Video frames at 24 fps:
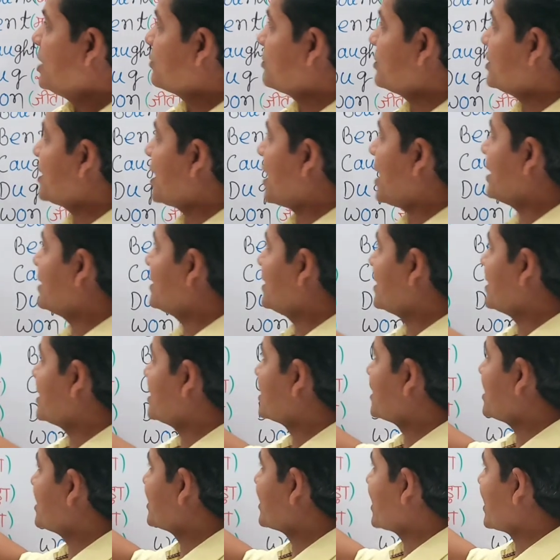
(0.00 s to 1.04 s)
तो यहां देखिए
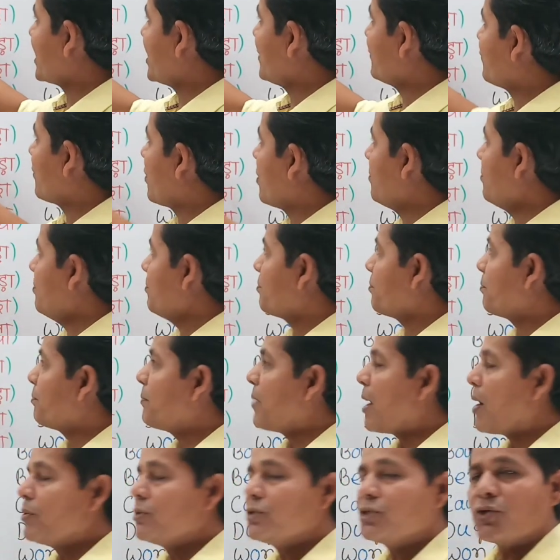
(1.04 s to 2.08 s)
इसकी सेकेंड फॉर्म
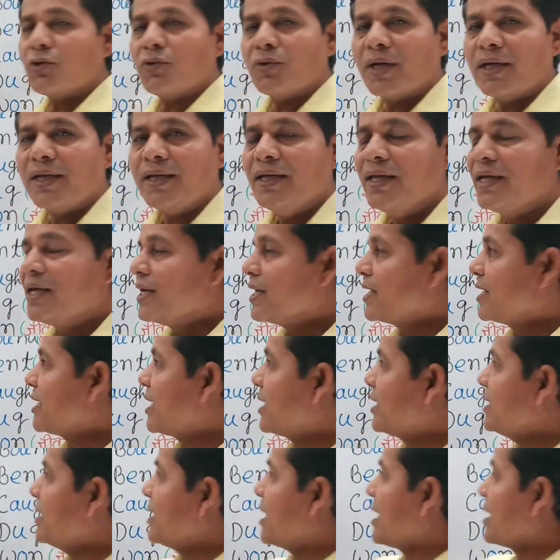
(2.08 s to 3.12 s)
बाउंड हो गई
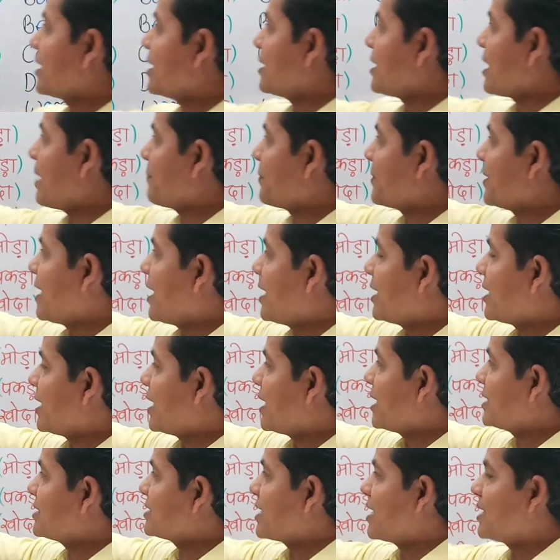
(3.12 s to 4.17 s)
यानी अगर आप यहां
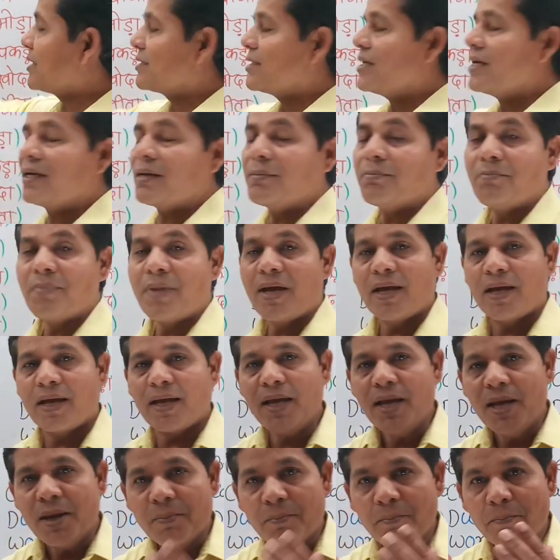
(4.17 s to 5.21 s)
कहना चाहते हैं कि
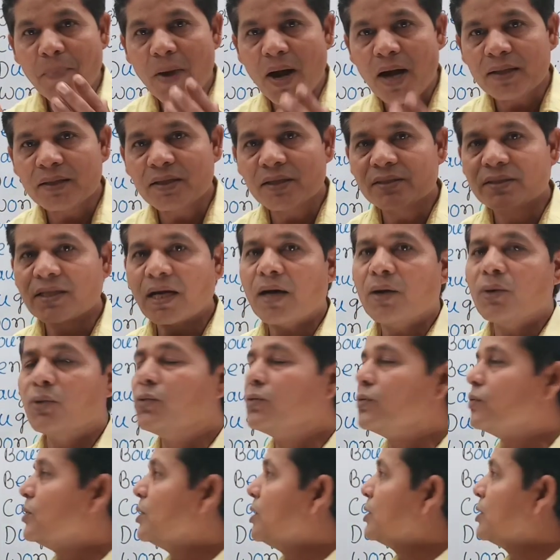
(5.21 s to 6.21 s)
मैं बांधता हूं